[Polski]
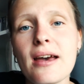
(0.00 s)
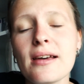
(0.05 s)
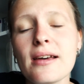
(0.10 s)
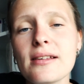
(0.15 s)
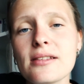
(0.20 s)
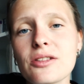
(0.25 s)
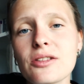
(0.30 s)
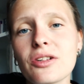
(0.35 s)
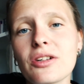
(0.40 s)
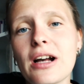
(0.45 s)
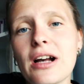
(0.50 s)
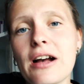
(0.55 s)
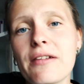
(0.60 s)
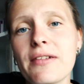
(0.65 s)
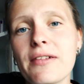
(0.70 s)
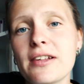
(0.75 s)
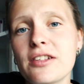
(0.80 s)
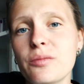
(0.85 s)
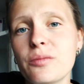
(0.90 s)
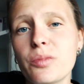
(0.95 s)
Jest to
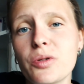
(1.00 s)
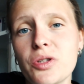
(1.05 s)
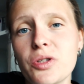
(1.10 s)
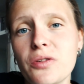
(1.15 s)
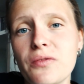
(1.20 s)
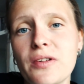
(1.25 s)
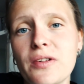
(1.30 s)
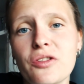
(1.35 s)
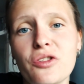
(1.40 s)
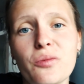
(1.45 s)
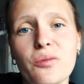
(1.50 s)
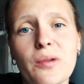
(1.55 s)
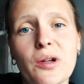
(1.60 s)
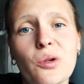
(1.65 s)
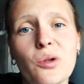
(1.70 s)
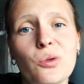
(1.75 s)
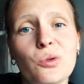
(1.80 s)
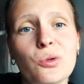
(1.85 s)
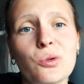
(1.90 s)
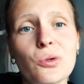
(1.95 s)
kawa zbożowa o
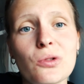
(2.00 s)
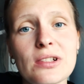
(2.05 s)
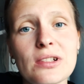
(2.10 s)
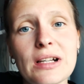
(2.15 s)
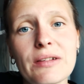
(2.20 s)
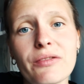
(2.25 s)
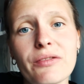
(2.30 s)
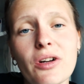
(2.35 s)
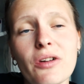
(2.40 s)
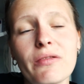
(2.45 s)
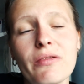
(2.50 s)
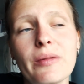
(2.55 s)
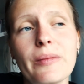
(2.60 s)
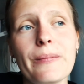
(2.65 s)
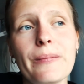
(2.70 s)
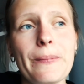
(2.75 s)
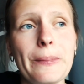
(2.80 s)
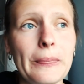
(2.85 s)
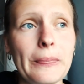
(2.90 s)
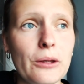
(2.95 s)
smaku
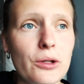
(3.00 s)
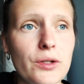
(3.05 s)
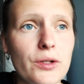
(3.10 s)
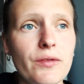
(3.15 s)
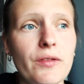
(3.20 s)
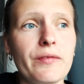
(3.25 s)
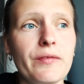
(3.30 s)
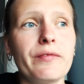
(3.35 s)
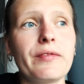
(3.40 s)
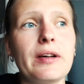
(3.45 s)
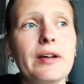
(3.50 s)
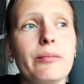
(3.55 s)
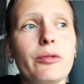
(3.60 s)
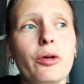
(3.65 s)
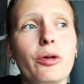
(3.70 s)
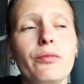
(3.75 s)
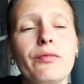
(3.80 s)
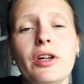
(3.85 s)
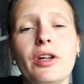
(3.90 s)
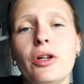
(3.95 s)
truskawkowym i że mam Wam
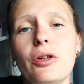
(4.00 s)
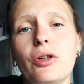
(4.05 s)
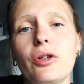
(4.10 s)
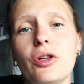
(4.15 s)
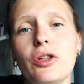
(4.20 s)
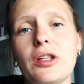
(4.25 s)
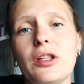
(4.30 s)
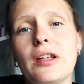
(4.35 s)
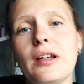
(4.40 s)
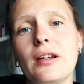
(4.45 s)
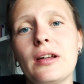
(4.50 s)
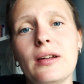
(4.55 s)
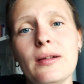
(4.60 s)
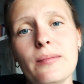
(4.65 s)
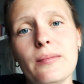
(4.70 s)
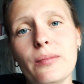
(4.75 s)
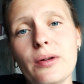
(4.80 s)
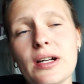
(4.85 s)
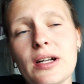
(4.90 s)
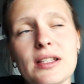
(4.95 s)
ją wielokrotnie
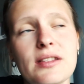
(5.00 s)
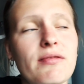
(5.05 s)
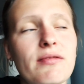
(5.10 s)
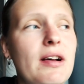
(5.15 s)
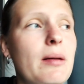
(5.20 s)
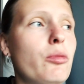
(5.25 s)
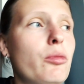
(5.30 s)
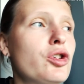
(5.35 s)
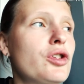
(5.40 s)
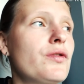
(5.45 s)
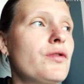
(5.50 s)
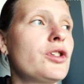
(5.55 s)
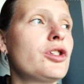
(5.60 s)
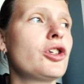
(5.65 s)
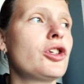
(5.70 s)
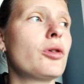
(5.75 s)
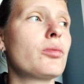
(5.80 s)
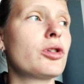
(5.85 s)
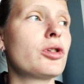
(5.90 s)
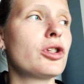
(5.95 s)
pokazywałam.
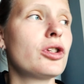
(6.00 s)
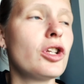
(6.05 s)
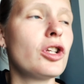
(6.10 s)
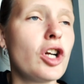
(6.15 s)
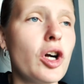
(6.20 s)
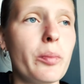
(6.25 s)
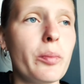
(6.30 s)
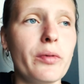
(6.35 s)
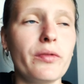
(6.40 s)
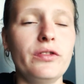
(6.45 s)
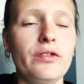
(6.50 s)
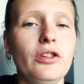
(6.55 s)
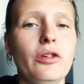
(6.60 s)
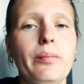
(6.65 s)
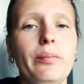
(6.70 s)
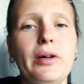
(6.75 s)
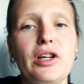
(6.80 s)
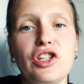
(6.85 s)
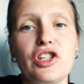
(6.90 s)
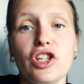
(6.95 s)
Oczywiście ją się tylko powinno
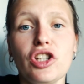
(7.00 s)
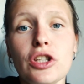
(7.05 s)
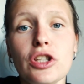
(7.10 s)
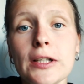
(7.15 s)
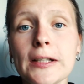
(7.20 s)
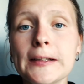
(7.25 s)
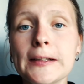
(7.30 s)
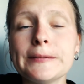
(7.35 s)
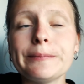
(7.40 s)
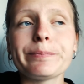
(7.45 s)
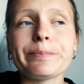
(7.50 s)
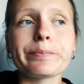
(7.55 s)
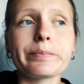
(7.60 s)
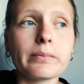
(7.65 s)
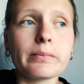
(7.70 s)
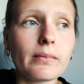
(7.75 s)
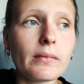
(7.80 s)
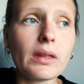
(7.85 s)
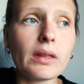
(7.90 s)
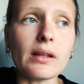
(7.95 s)
parzyć,
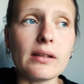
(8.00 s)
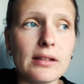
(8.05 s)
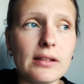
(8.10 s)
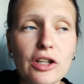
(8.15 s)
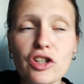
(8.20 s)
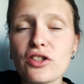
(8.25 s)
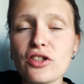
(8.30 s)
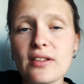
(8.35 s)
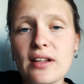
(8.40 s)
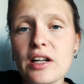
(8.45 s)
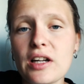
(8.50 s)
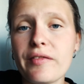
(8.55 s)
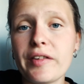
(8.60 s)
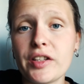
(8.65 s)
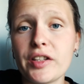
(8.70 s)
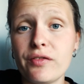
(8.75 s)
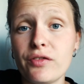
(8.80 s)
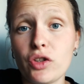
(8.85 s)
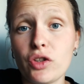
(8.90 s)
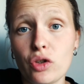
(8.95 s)
znaczy
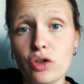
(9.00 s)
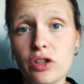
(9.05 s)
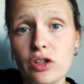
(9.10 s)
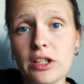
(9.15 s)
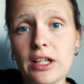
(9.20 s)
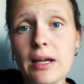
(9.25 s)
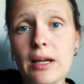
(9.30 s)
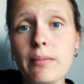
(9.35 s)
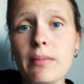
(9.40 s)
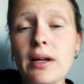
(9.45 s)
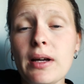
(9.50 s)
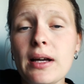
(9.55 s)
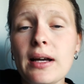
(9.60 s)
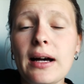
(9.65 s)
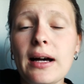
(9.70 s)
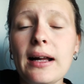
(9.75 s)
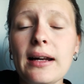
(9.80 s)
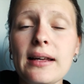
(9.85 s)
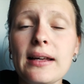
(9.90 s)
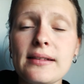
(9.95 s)
zalewać wrzątkiem,
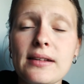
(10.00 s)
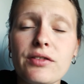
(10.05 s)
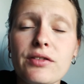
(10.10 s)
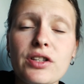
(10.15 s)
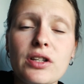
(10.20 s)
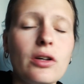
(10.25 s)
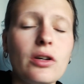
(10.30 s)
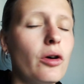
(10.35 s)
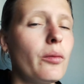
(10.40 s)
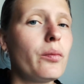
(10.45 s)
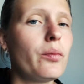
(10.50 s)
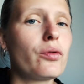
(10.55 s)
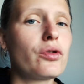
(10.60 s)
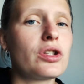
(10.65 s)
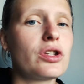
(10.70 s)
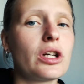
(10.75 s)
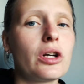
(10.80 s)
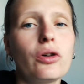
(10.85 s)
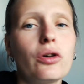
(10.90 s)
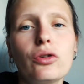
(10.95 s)
ale ja zawsze oprócz
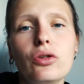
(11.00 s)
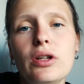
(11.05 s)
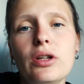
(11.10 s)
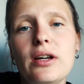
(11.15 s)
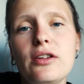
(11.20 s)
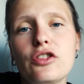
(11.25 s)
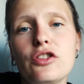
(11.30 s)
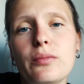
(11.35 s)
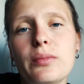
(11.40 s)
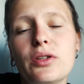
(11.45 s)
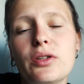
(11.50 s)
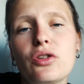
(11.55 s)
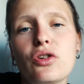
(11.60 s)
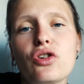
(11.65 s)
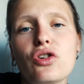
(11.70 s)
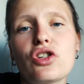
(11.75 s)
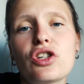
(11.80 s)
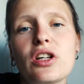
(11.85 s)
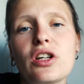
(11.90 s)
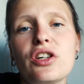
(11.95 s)
tego dodaję sobie
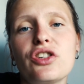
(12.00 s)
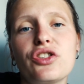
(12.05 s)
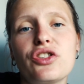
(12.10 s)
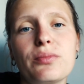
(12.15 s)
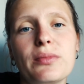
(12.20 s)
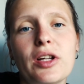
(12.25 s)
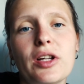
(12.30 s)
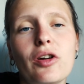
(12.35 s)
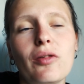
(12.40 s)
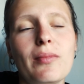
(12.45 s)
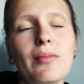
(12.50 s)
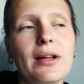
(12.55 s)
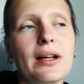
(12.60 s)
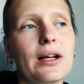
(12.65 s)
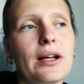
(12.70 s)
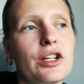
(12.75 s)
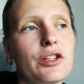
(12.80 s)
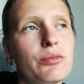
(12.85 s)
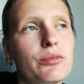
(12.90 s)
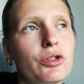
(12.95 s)
troszkę zimnego
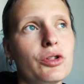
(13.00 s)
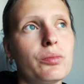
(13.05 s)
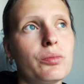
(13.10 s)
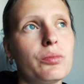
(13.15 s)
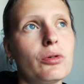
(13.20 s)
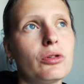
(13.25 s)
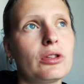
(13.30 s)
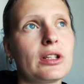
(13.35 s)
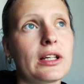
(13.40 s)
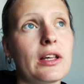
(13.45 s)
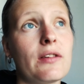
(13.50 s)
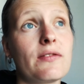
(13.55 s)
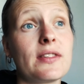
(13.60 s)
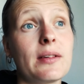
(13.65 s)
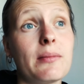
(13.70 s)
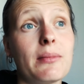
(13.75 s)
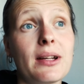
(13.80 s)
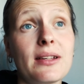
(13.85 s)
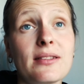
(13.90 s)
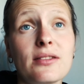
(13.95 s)
mleka, żeby to było takie w
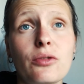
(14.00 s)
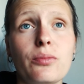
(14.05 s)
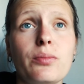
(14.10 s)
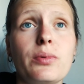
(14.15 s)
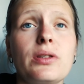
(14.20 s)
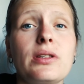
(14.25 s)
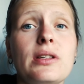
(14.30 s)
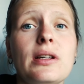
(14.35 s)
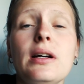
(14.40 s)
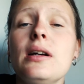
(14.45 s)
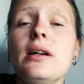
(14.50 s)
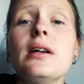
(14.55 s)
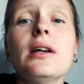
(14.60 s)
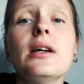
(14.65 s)
sam raz do picia